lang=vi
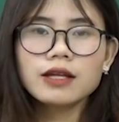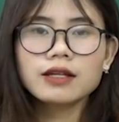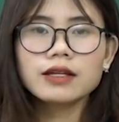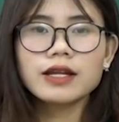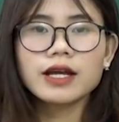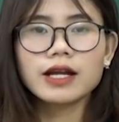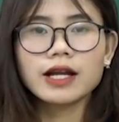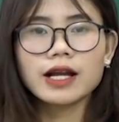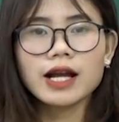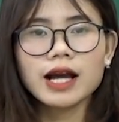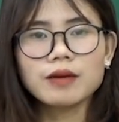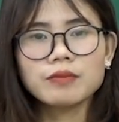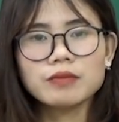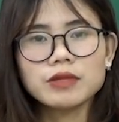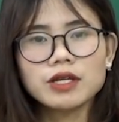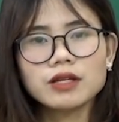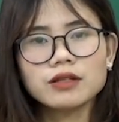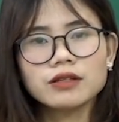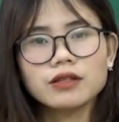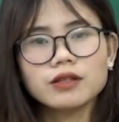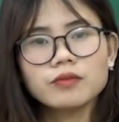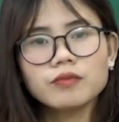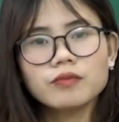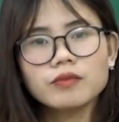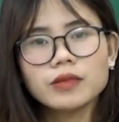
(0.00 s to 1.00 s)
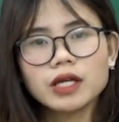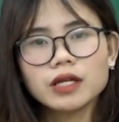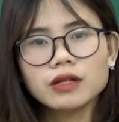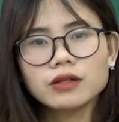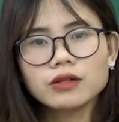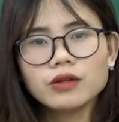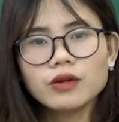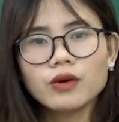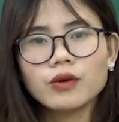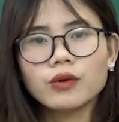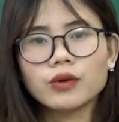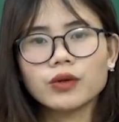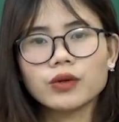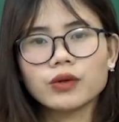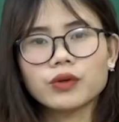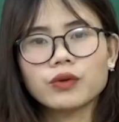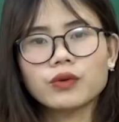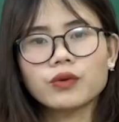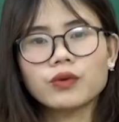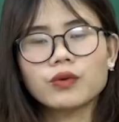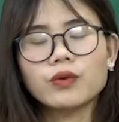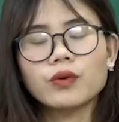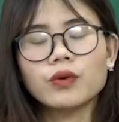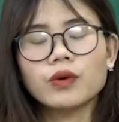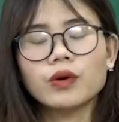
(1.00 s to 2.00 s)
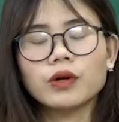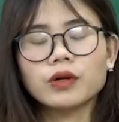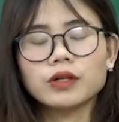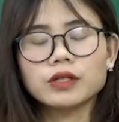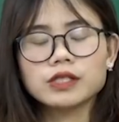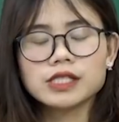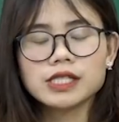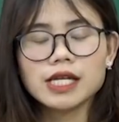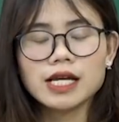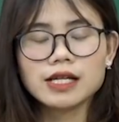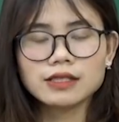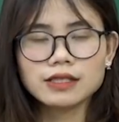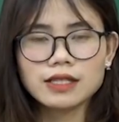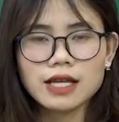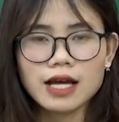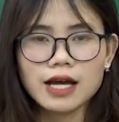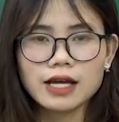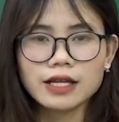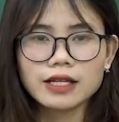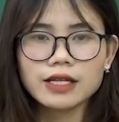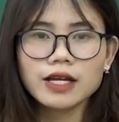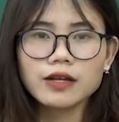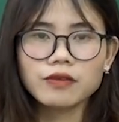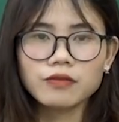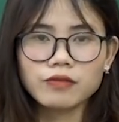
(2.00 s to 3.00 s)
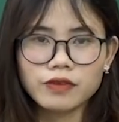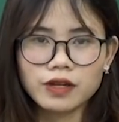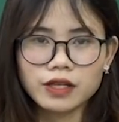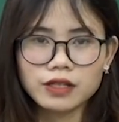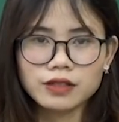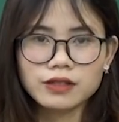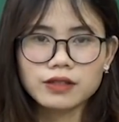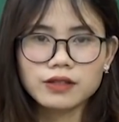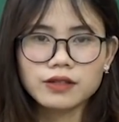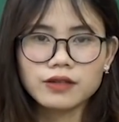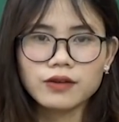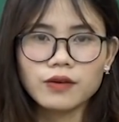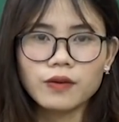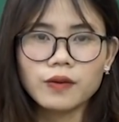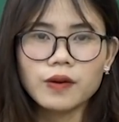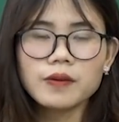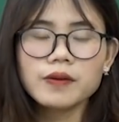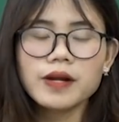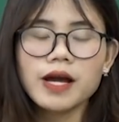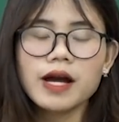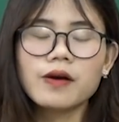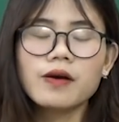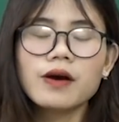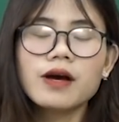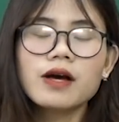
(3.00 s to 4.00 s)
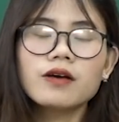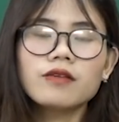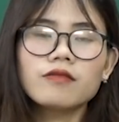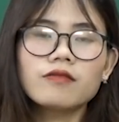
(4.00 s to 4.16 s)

để cảm nhận những biến đổi của trạng thái cảnh vật đúng không nào